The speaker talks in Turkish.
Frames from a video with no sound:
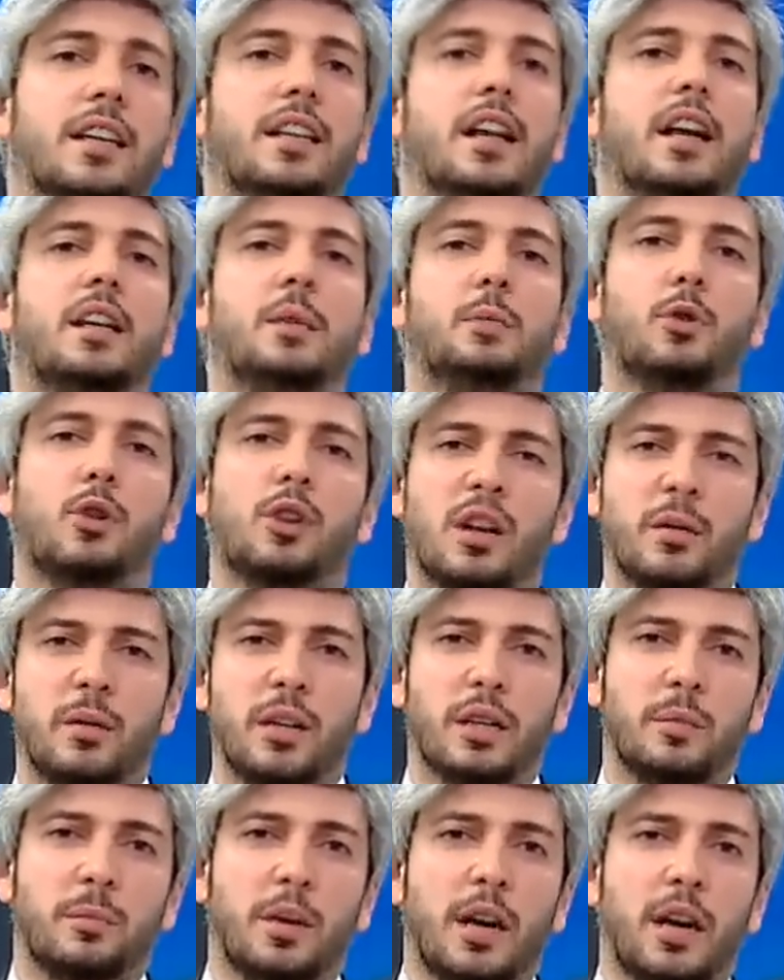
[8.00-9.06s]
giderli
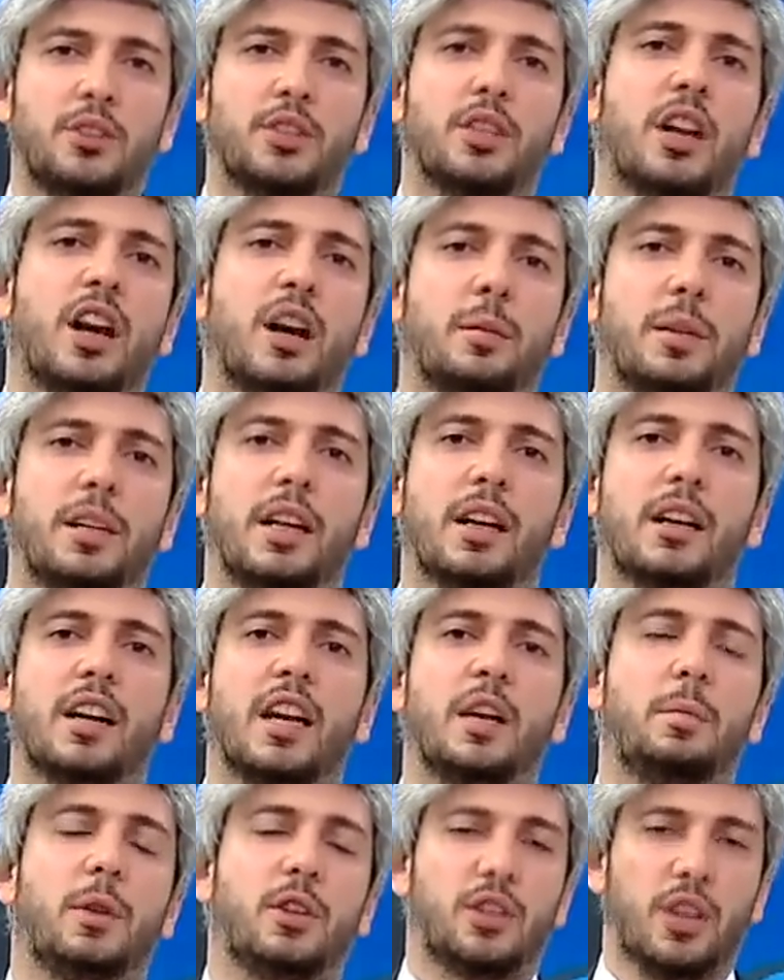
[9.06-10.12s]
programı Barçın abiyle
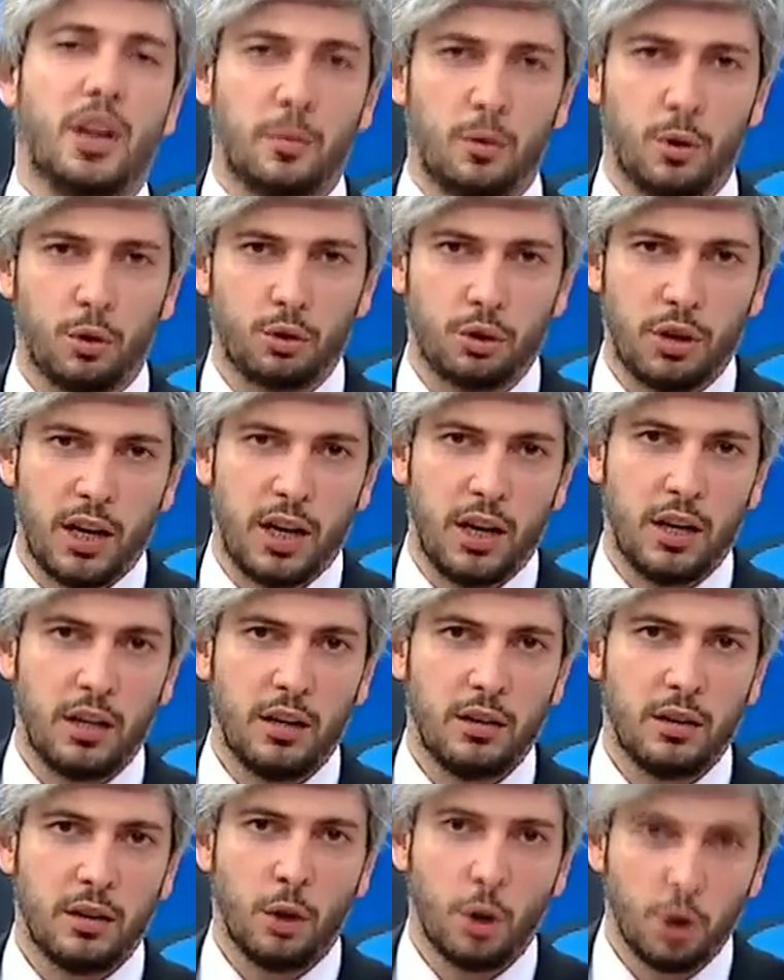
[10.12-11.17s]
Kayıp Eşya Bürosu'na
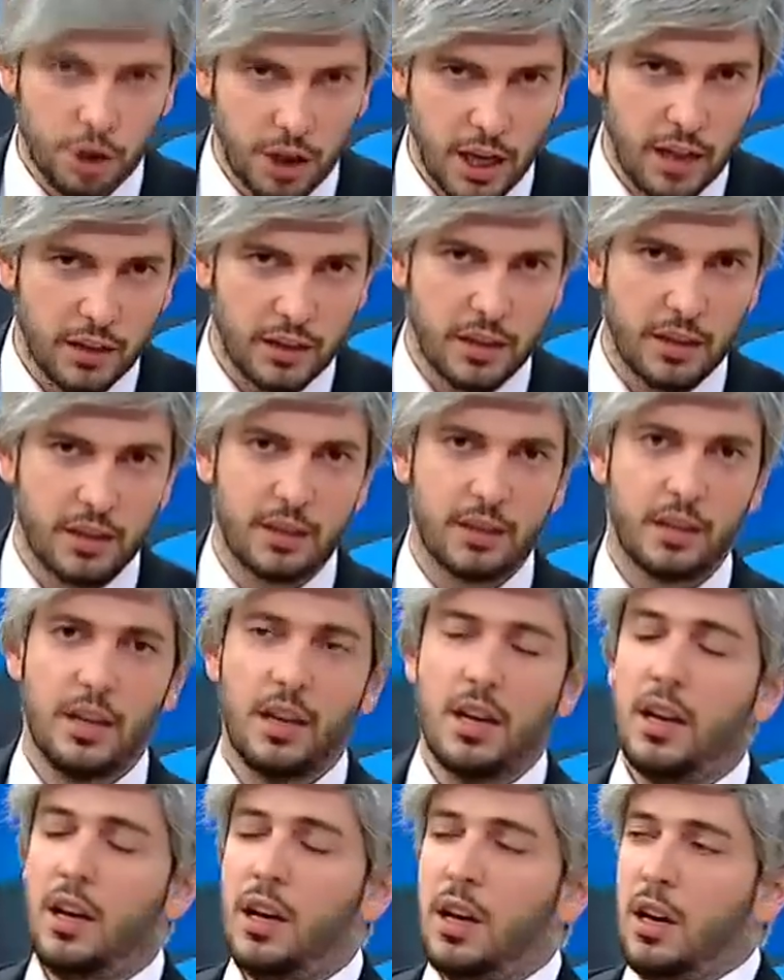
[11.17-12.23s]
hoş geldiniz.
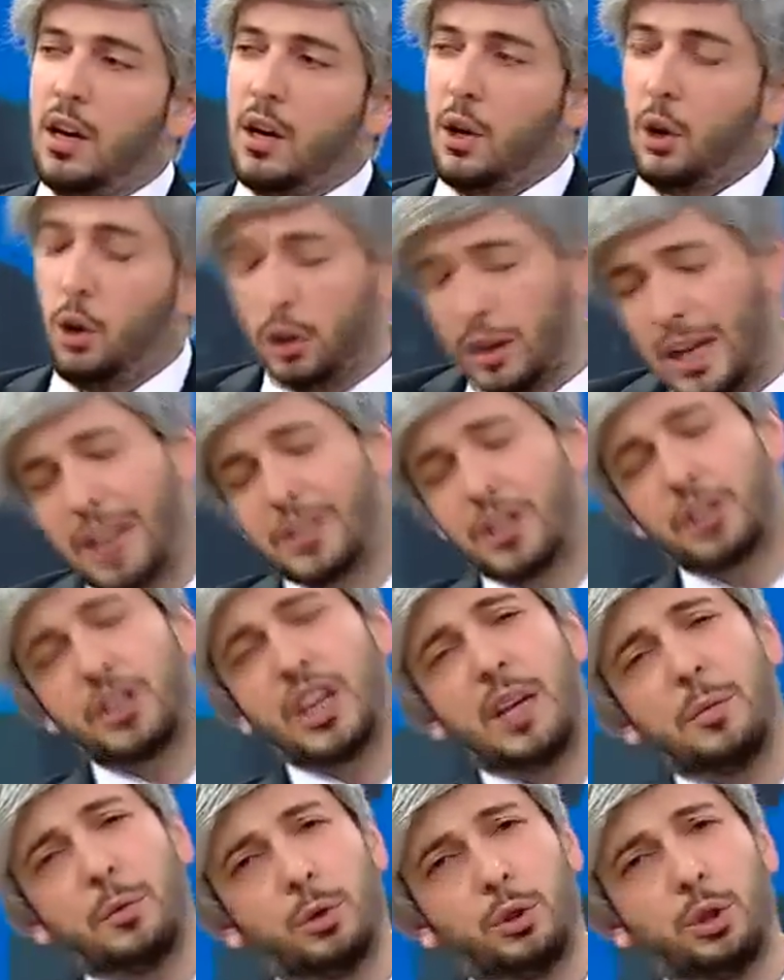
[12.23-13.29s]
Onlarca
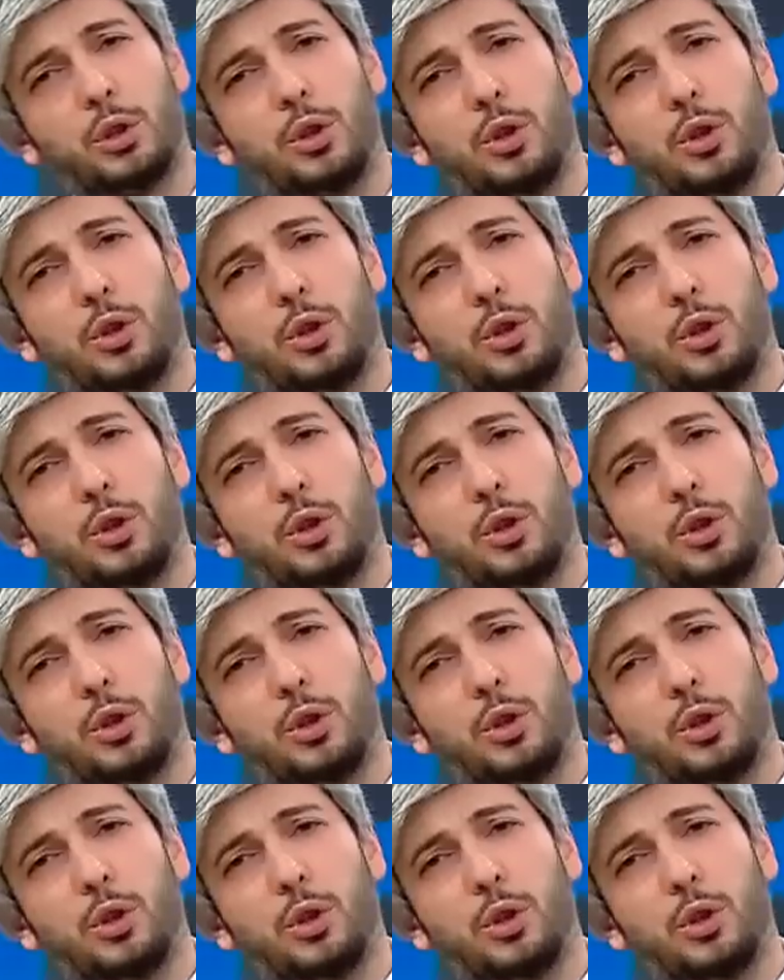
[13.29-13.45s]
şey bulduk,